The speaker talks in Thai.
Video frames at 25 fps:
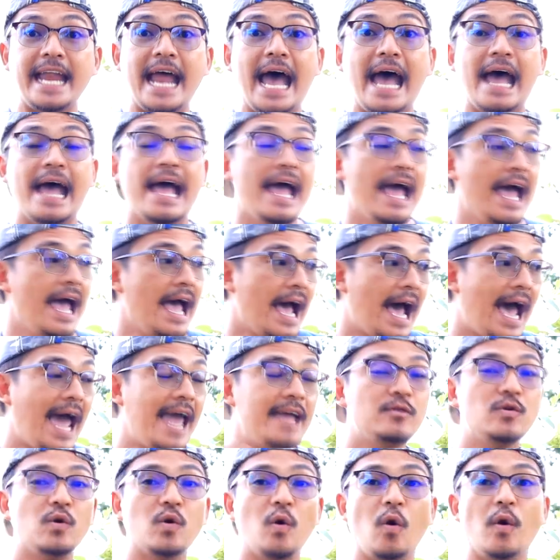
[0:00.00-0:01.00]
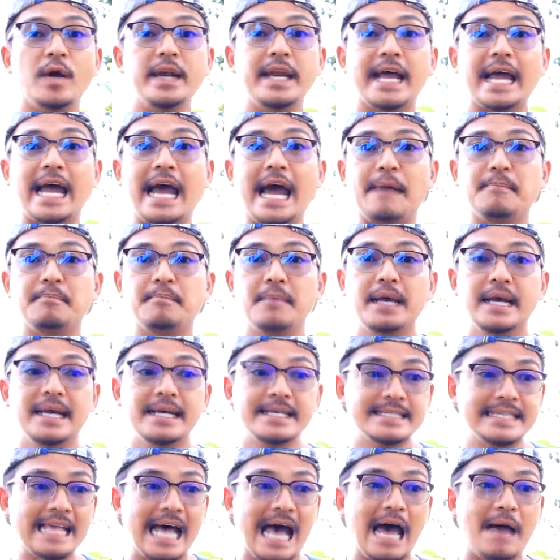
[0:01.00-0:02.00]
ร์นะ ให้ทุกคนนะครับ
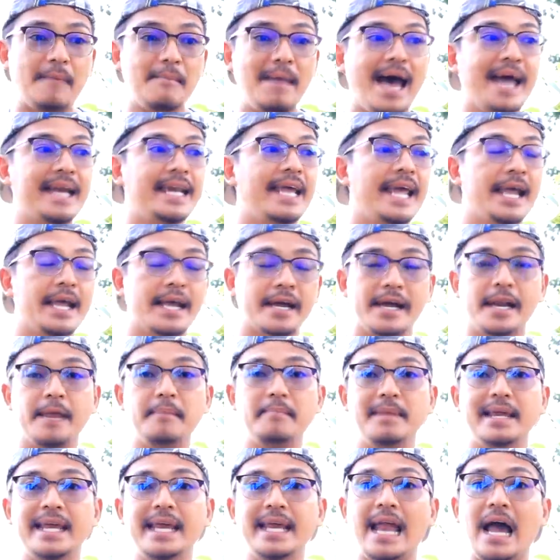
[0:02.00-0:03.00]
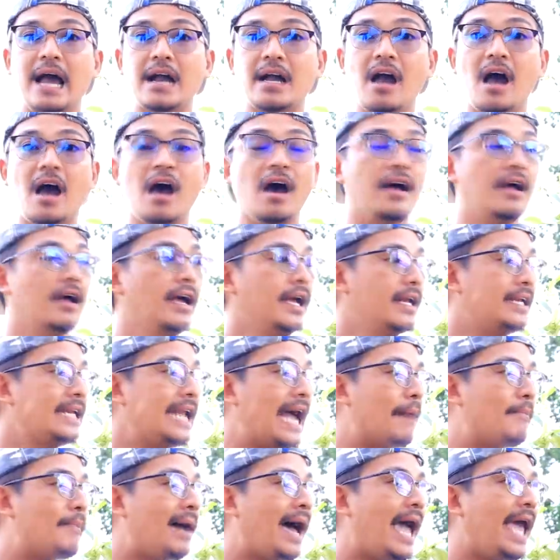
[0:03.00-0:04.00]
สามารถได้เห็นคลิปนี้แล้วก็
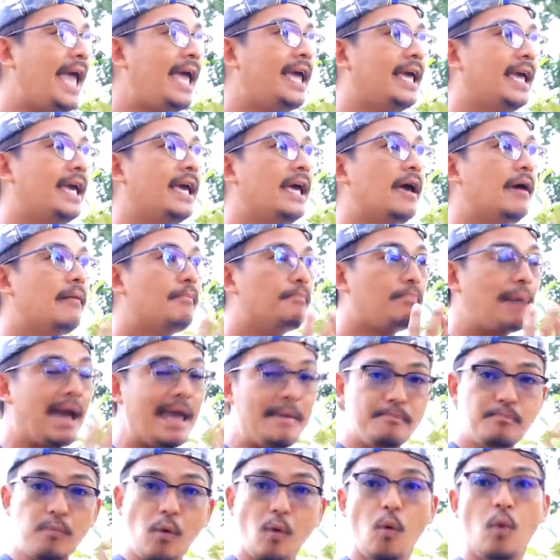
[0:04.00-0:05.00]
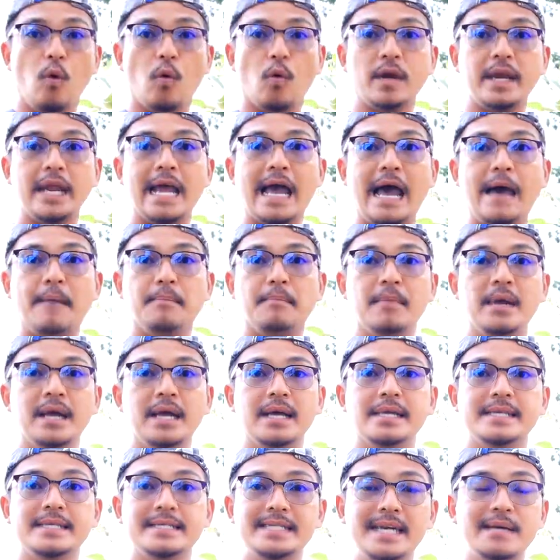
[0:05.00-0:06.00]
นำให้ไปปลูกนะครับ
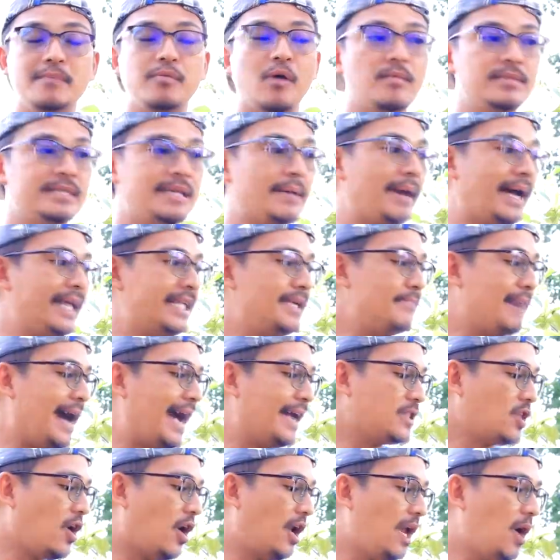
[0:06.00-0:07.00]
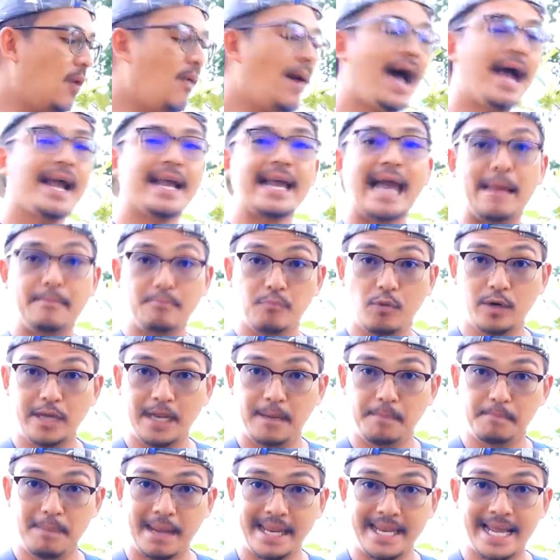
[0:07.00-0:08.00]
ซึ่งผมจะมาอธิบายต่อเลยว่า การปรุง
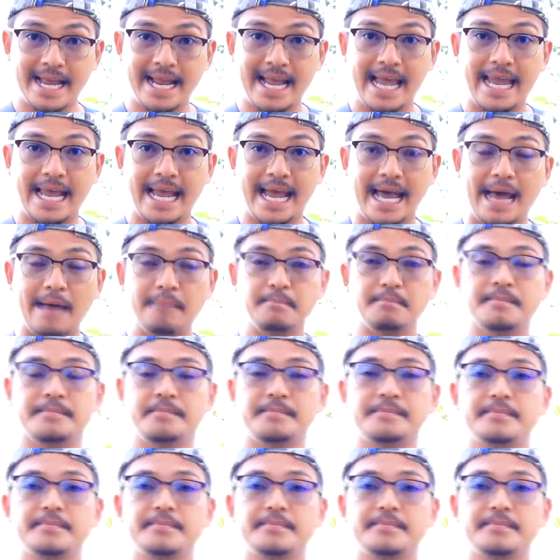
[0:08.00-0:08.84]
ดินเป็นยังไงครับ